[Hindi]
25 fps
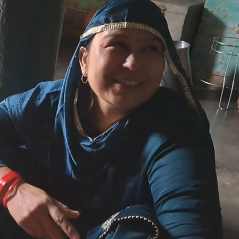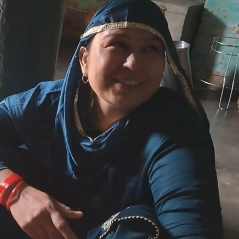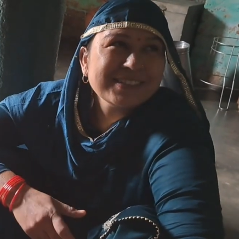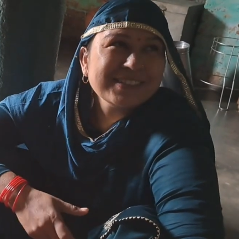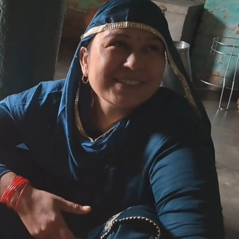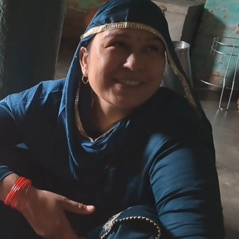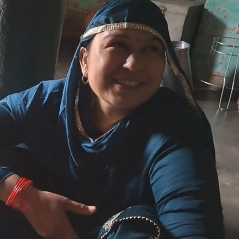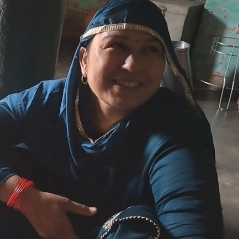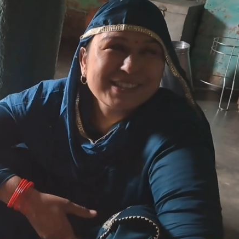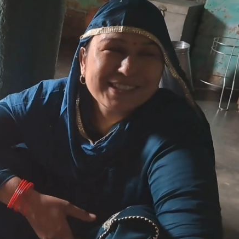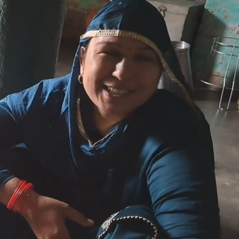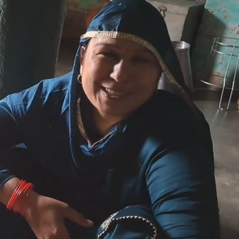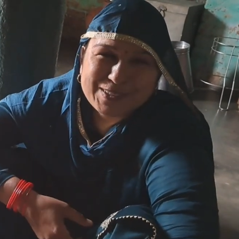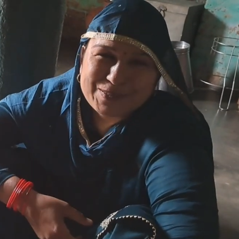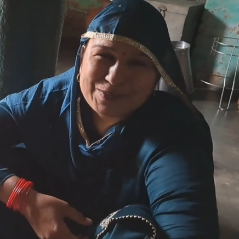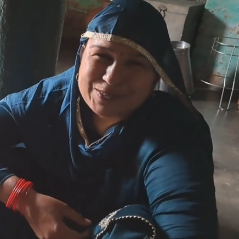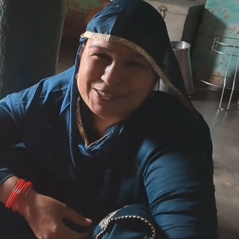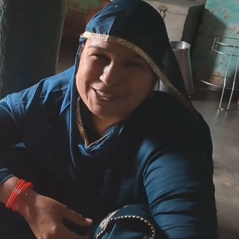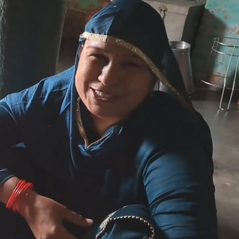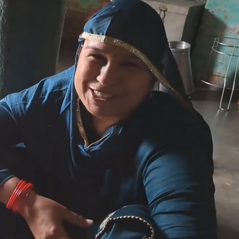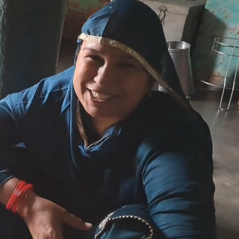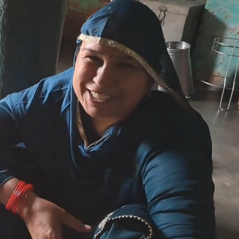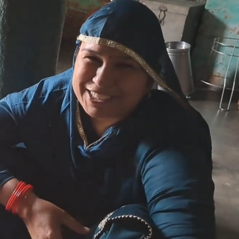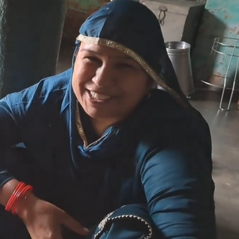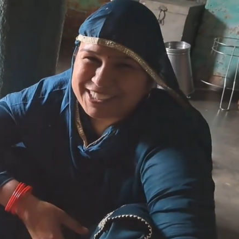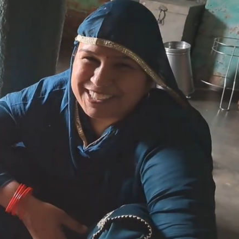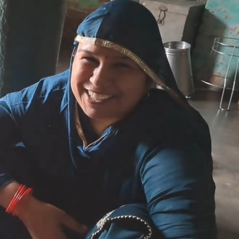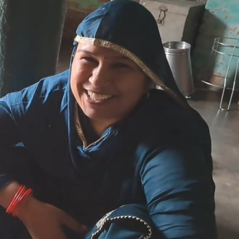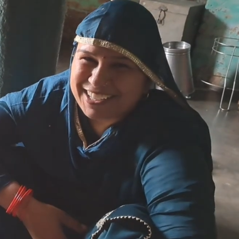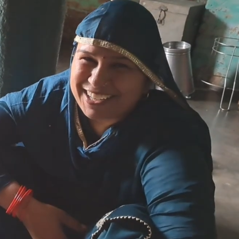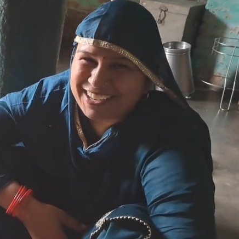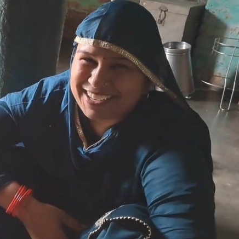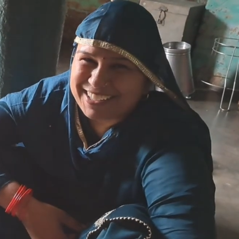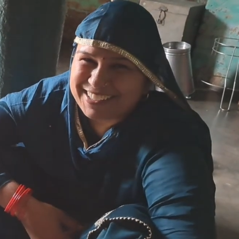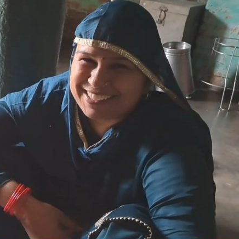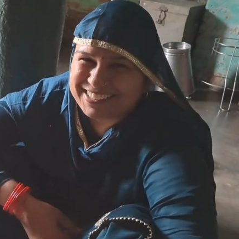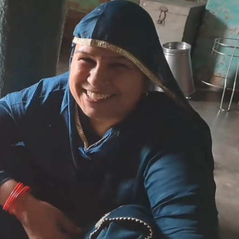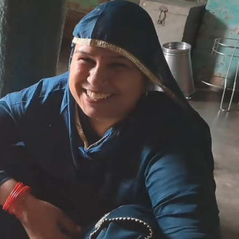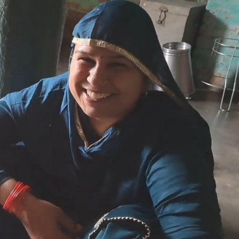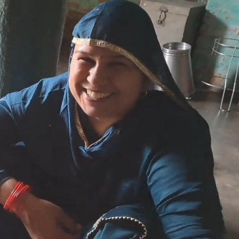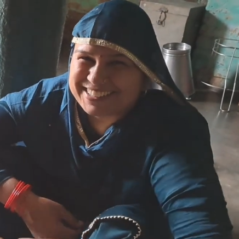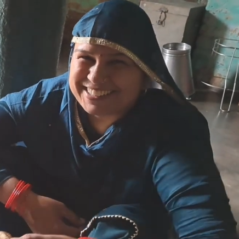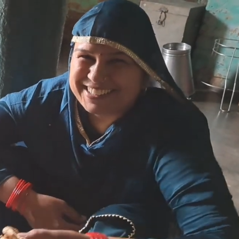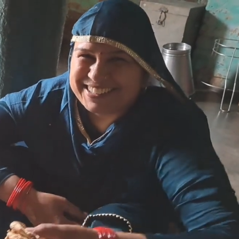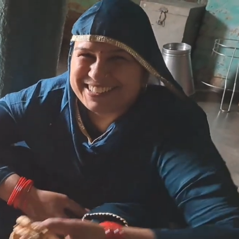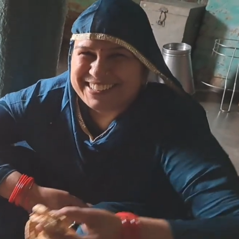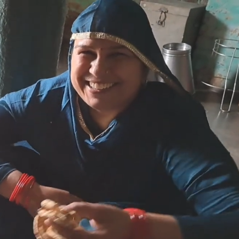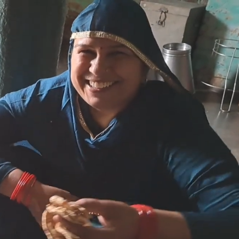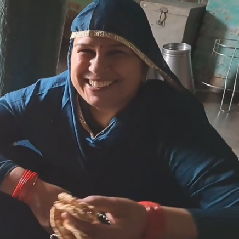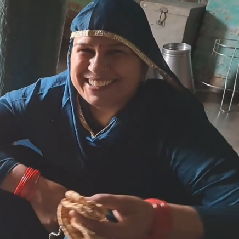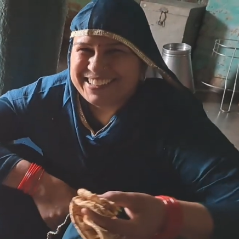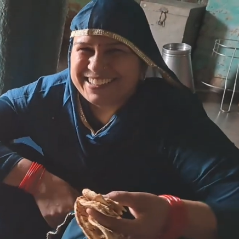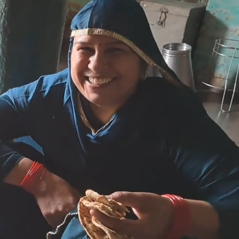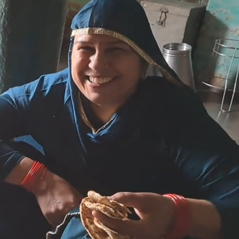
थी तीन बजे आ रही